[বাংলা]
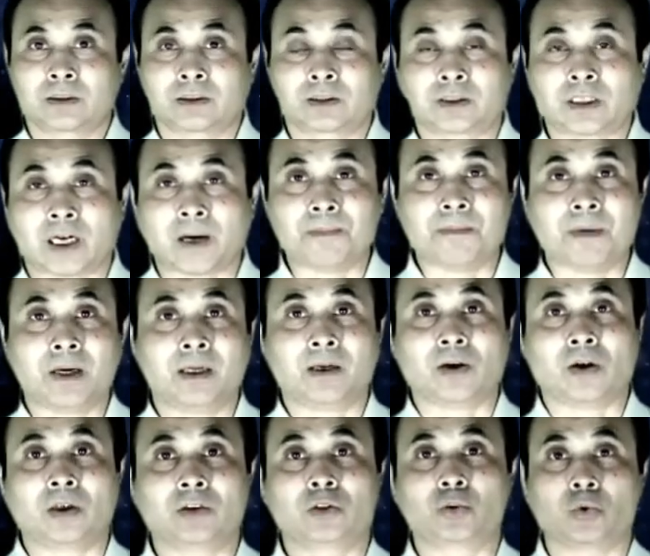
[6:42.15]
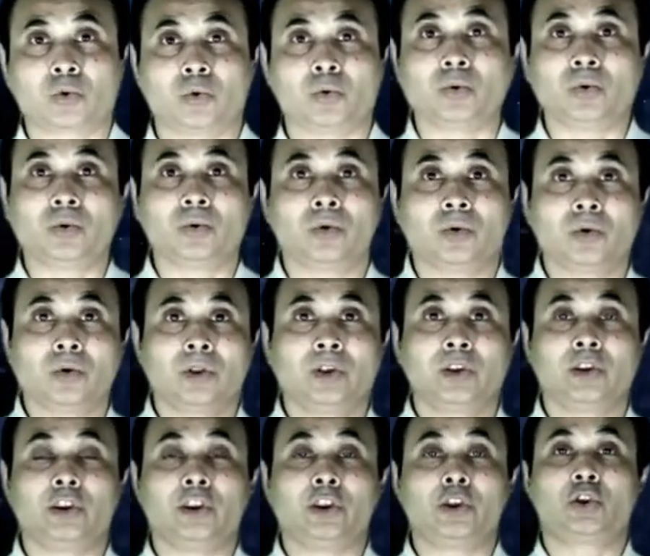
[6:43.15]
সামনে নয় শুধু
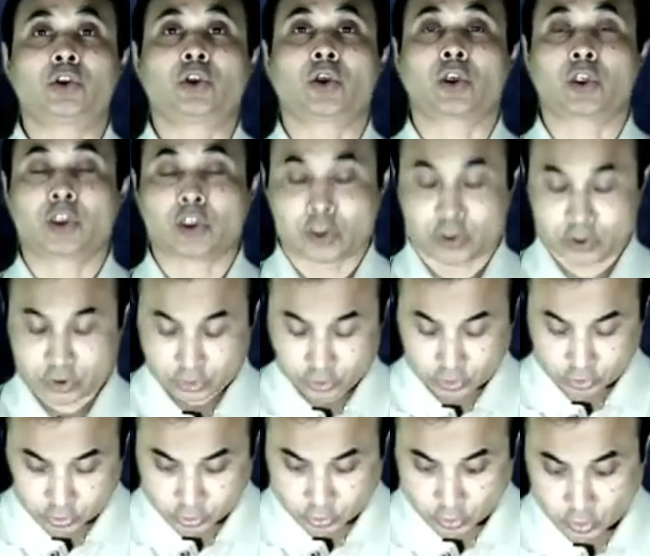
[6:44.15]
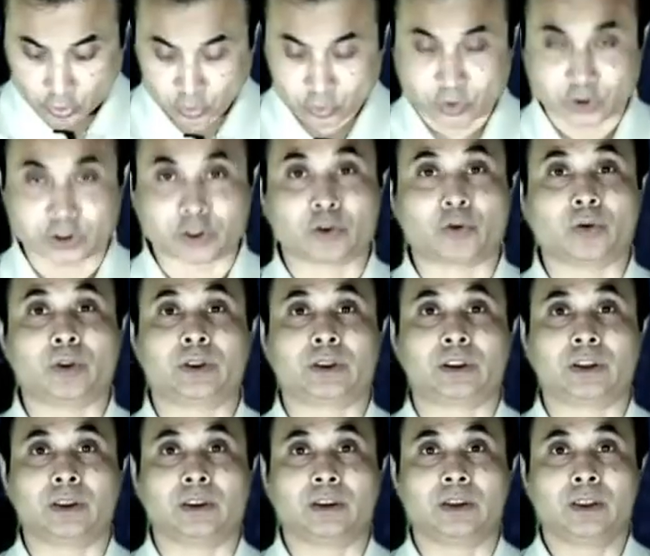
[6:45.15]
ঈশ্বরের চরণেতে
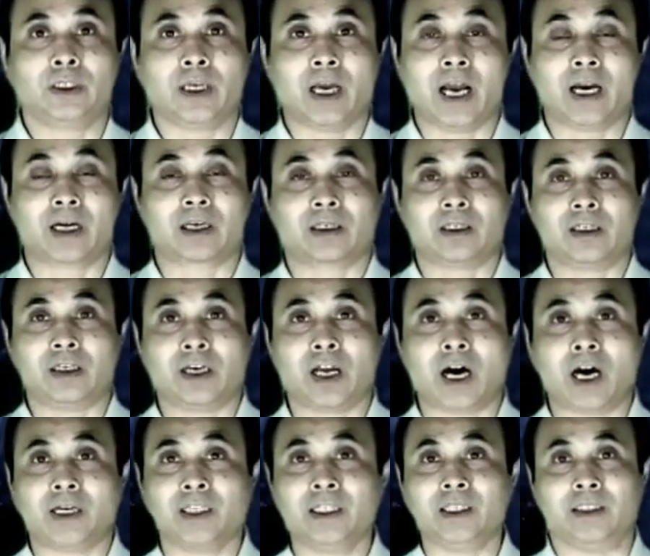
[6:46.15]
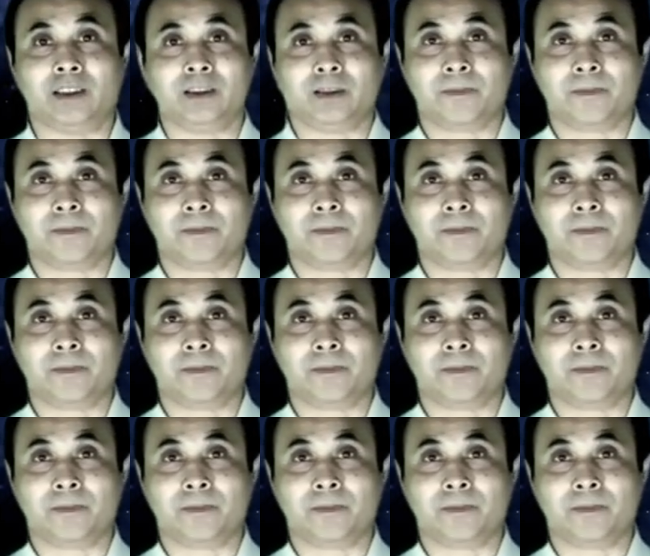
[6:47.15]
রয়েছেন এক নারী